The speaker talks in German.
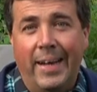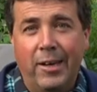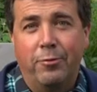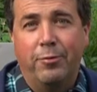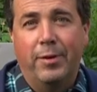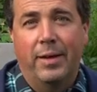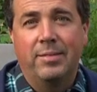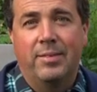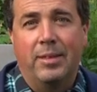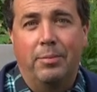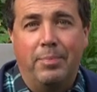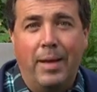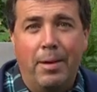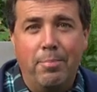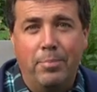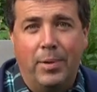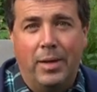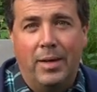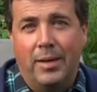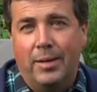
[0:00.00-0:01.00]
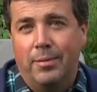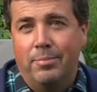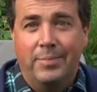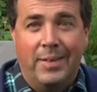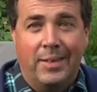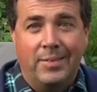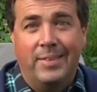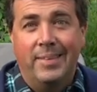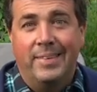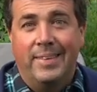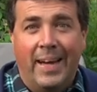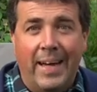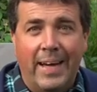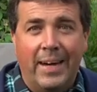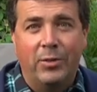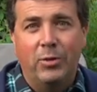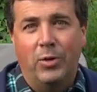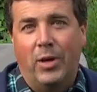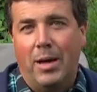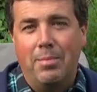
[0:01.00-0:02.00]
Anfang September, dass die
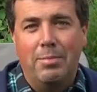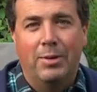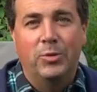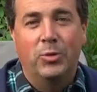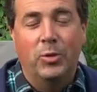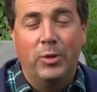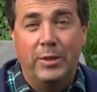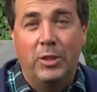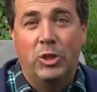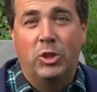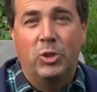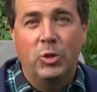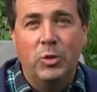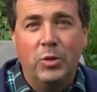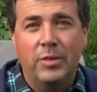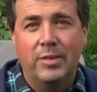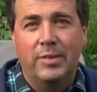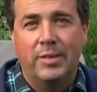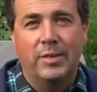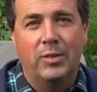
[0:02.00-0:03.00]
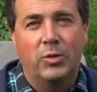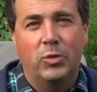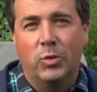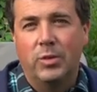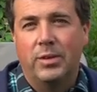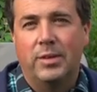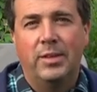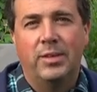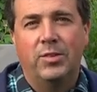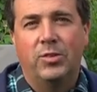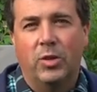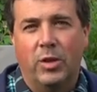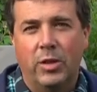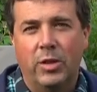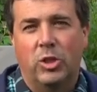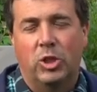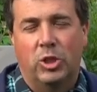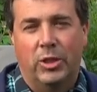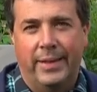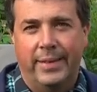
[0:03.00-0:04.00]
Tage noch einmal so richtig schön sind und die
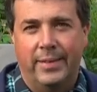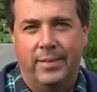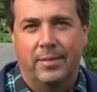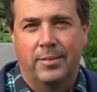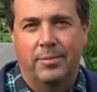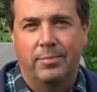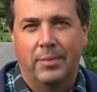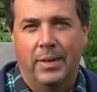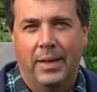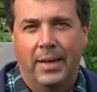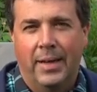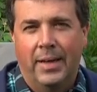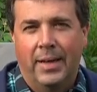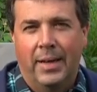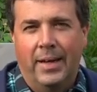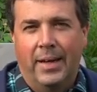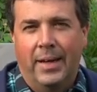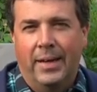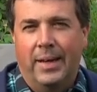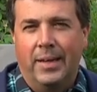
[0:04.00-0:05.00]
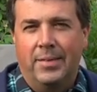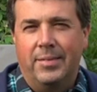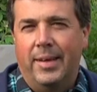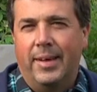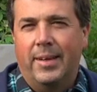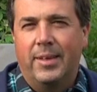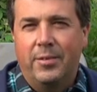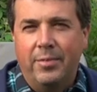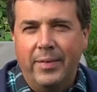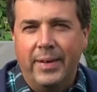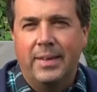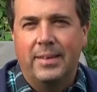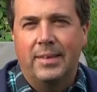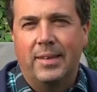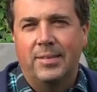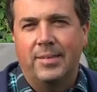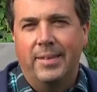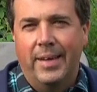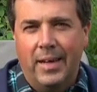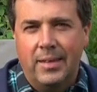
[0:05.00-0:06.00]
Sonne scheint. Das erquickt
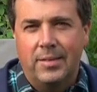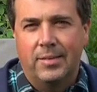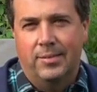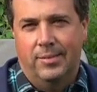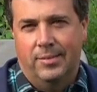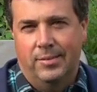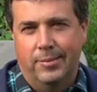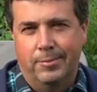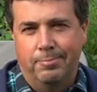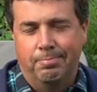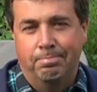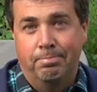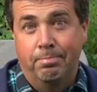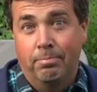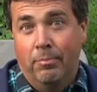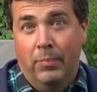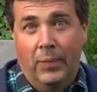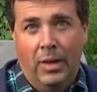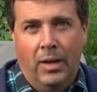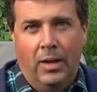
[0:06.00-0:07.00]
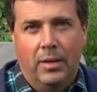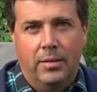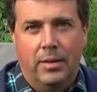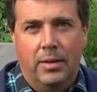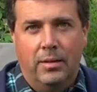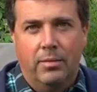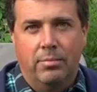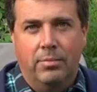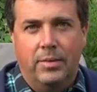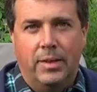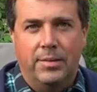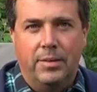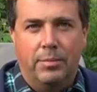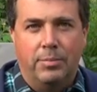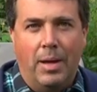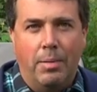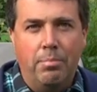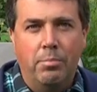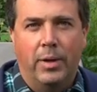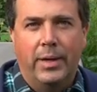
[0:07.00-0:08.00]
das Herz. Denn der
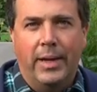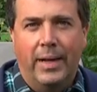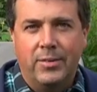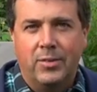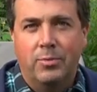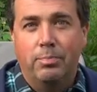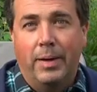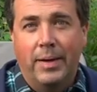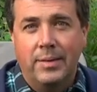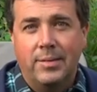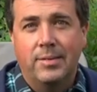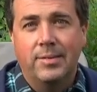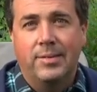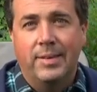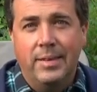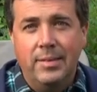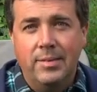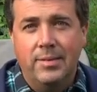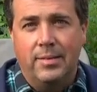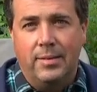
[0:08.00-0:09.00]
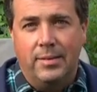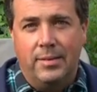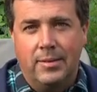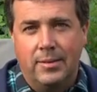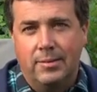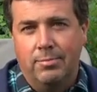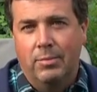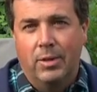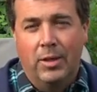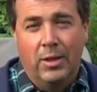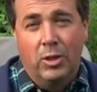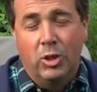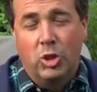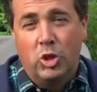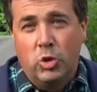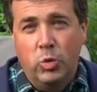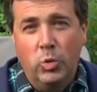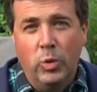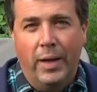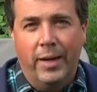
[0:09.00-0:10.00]
September, der hat es meistens in sich.
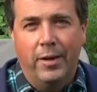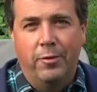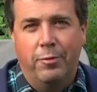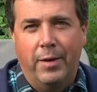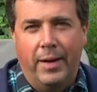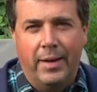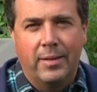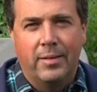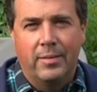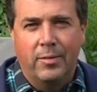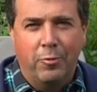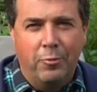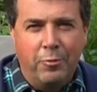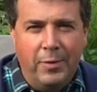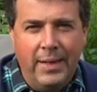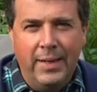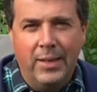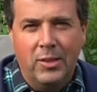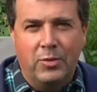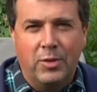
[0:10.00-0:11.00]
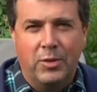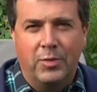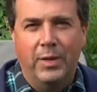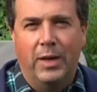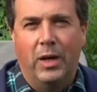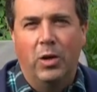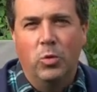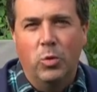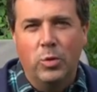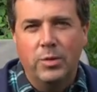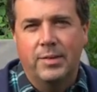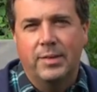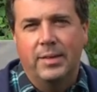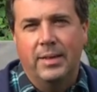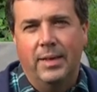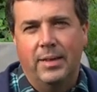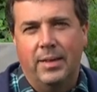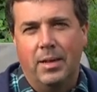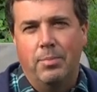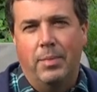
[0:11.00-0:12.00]
Schulanfang, vieles, was wieder
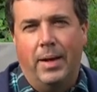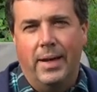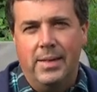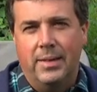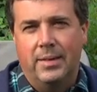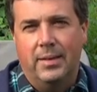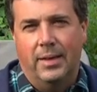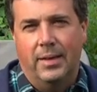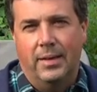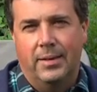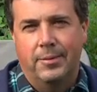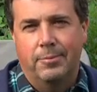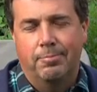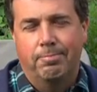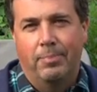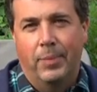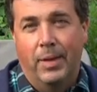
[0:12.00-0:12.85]
losgeht im Alltag.